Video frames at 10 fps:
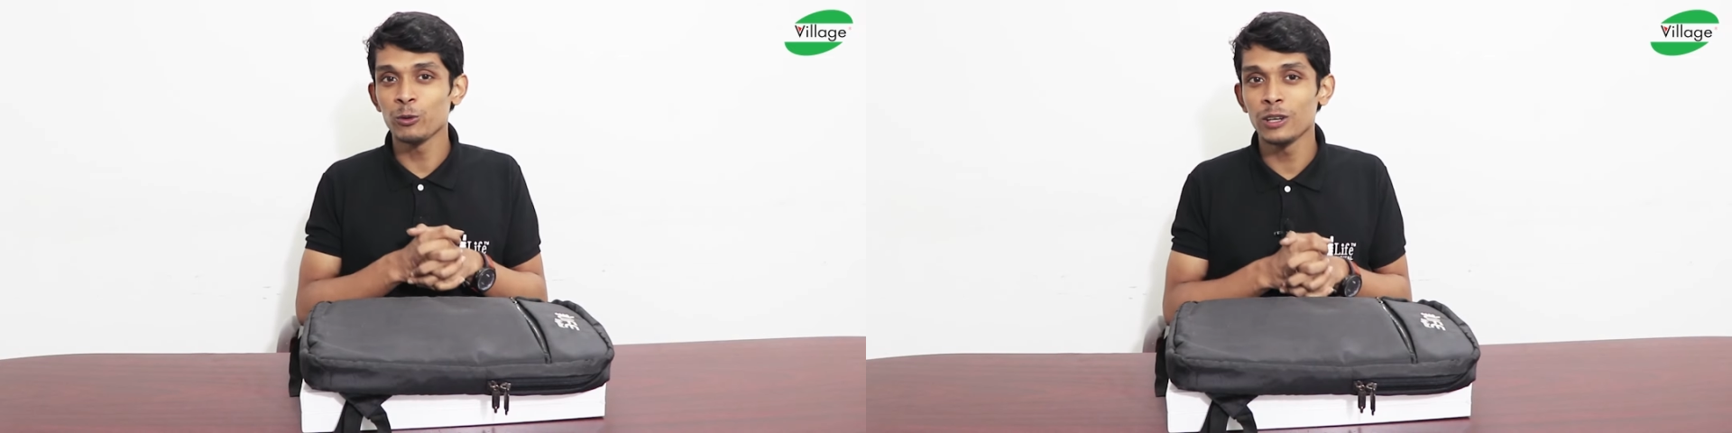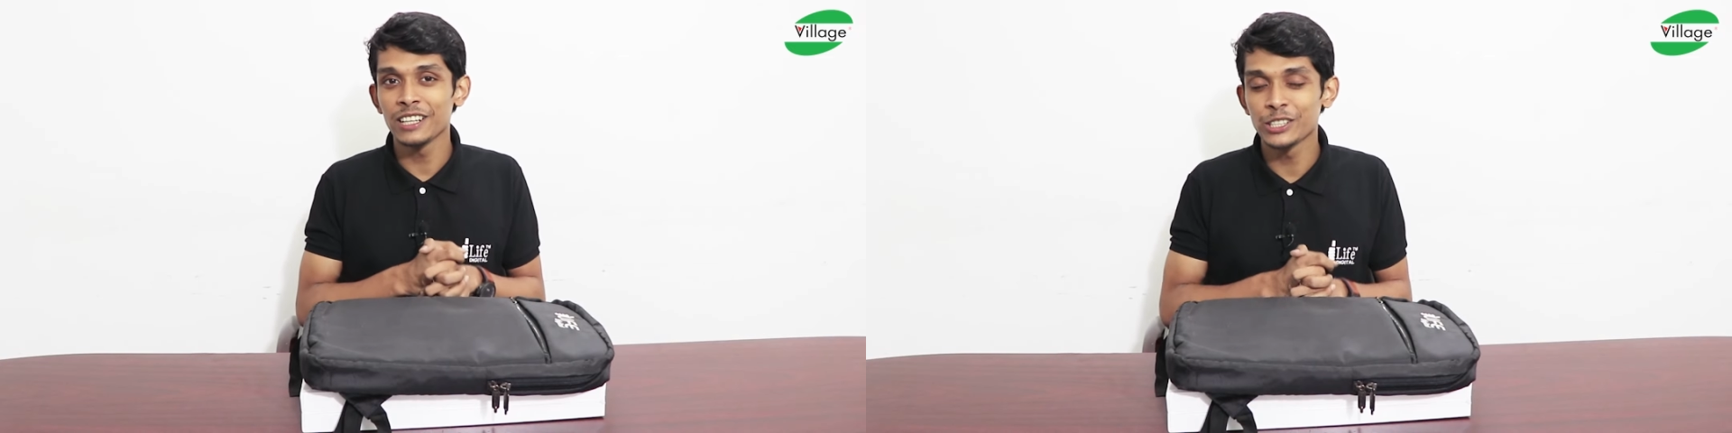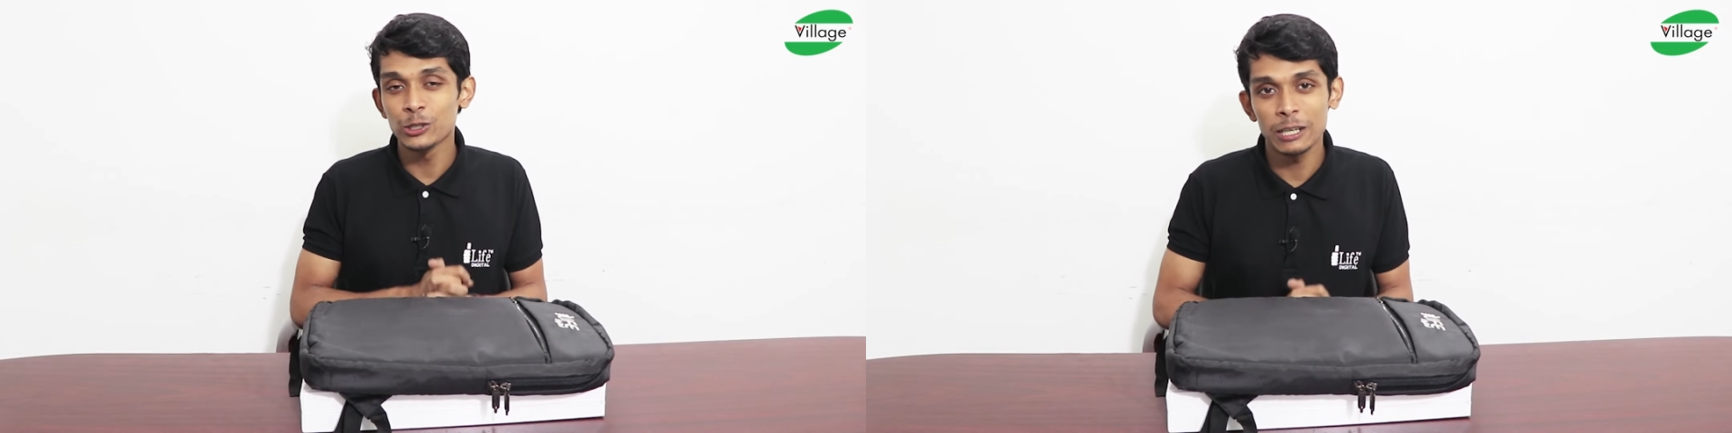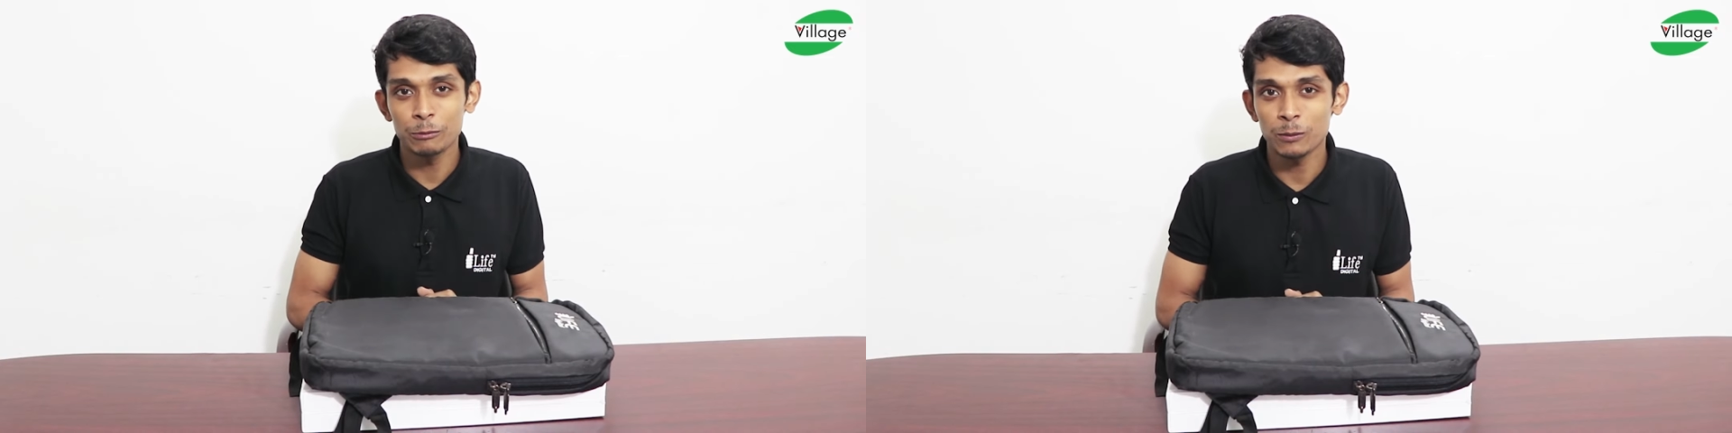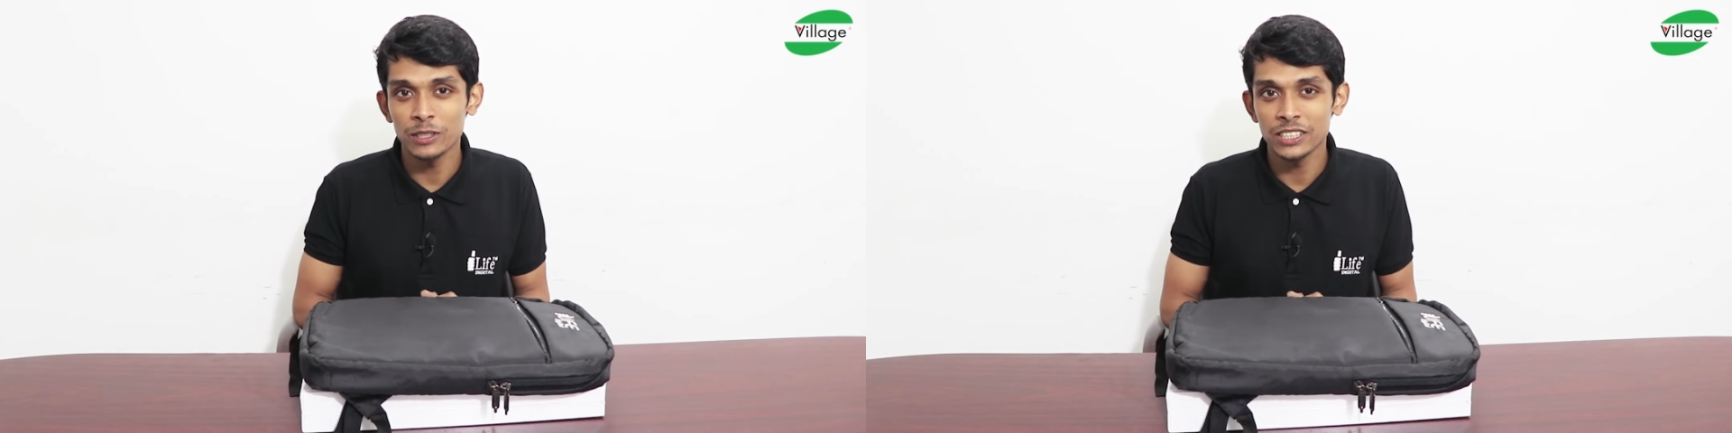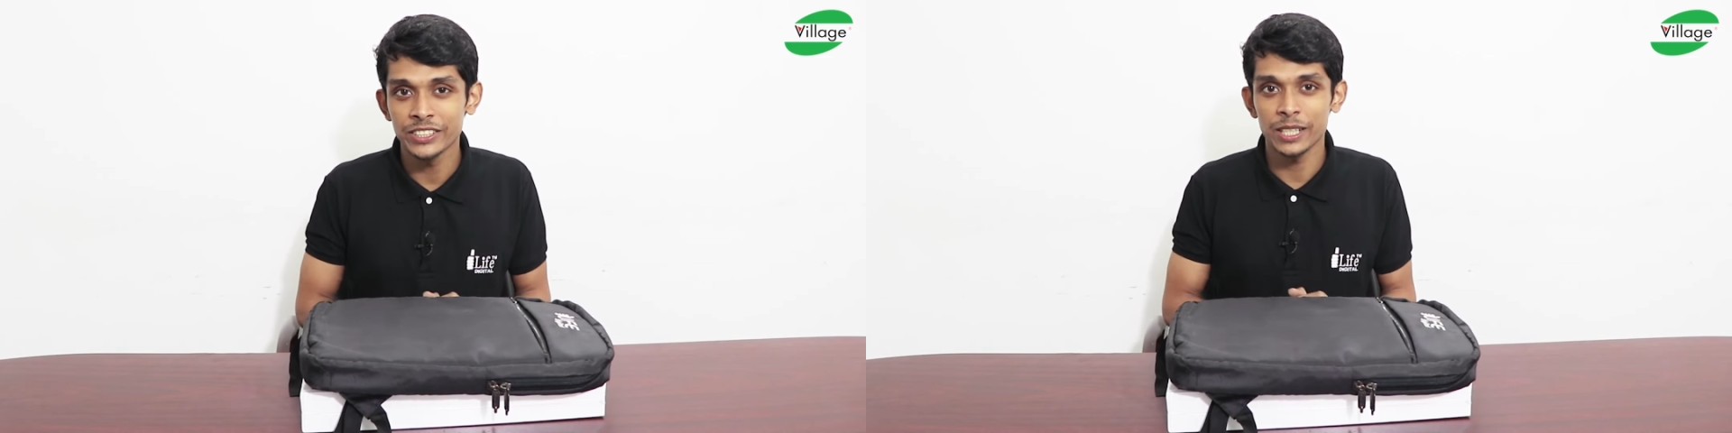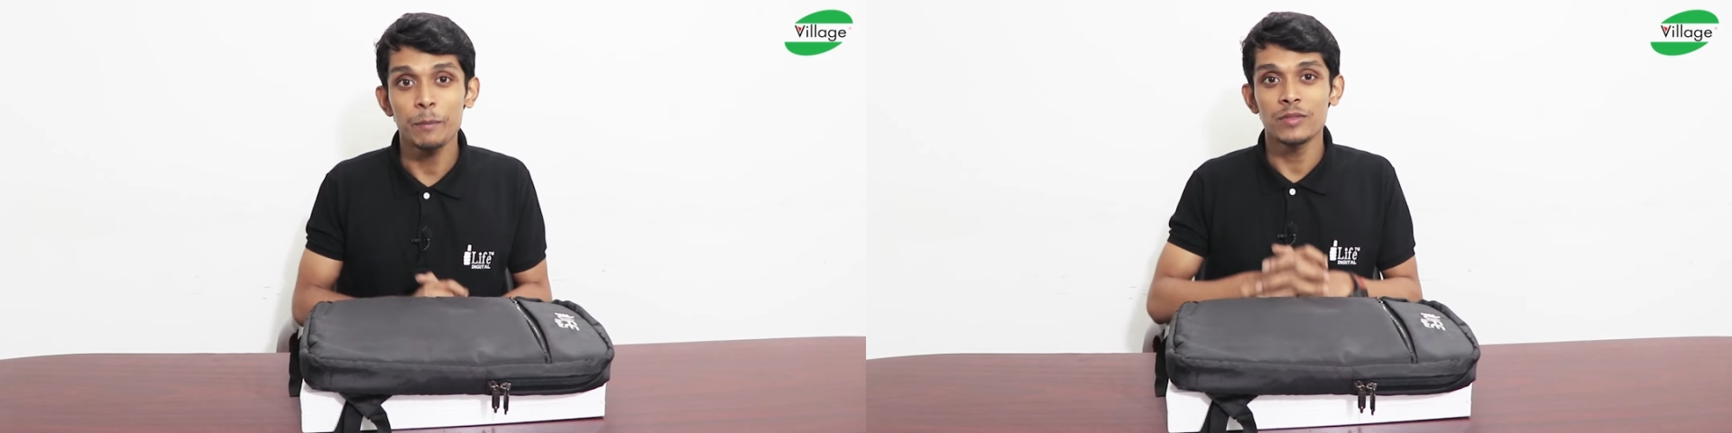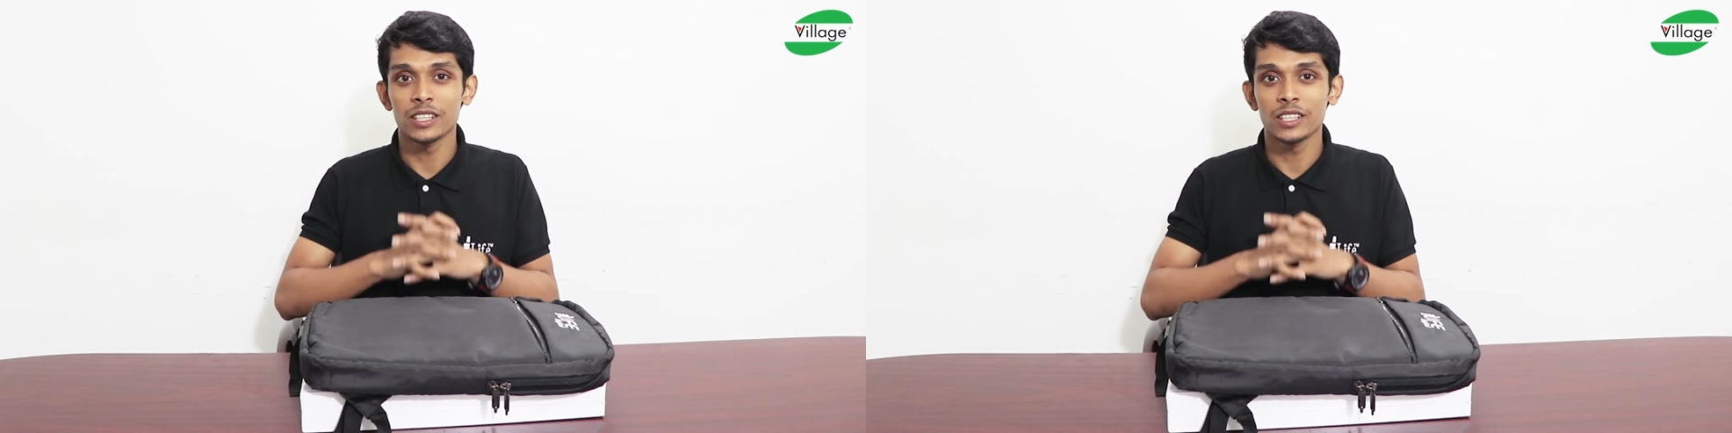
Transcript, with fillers: মূল্যে কিছু ল্যাপটপ নিয়ে এসছে